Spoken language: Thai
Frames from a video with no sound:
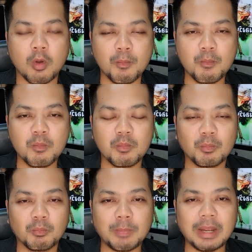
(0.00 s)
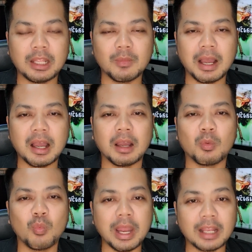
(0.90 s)
ผมมันเป็นอะไรที่ว่า
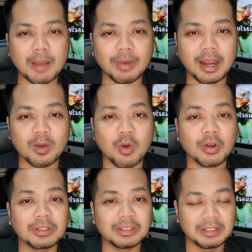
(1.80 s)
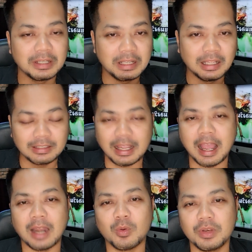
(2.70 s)
เวรกรรมอะไรของท
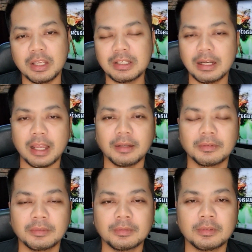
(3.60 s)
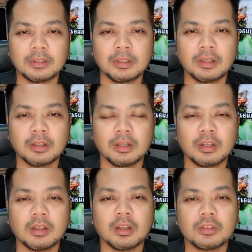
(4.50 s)
หารคนนี้ชื่อเล็ก
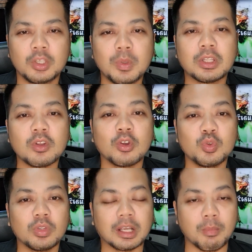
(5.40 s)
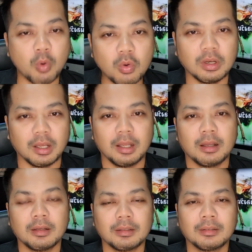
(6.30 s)
ชีวิตจะต้องอยู่แต่กับคุกเหรอฮะ
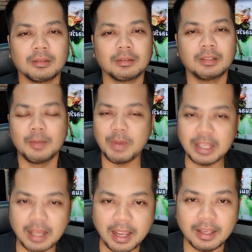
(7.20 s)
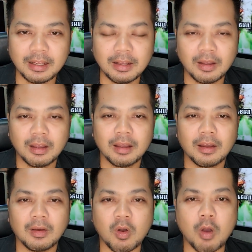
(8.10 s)
หรือเป็นยังไง
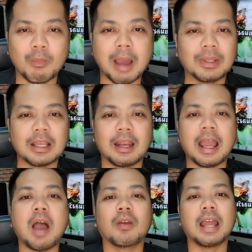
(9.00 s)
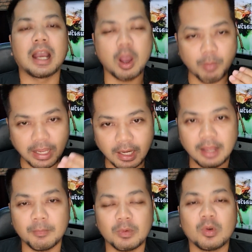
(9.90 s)
ออกมาไม่ทันละเอาอีกแล้วเข้าไปอีกแล้
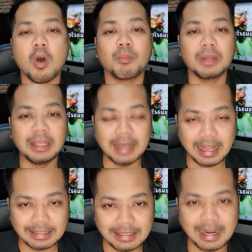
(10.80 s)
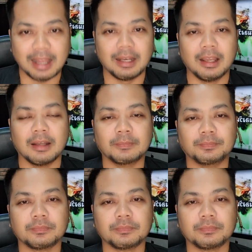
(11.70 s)
วรอบนี้น่าจะหนักนะฮะ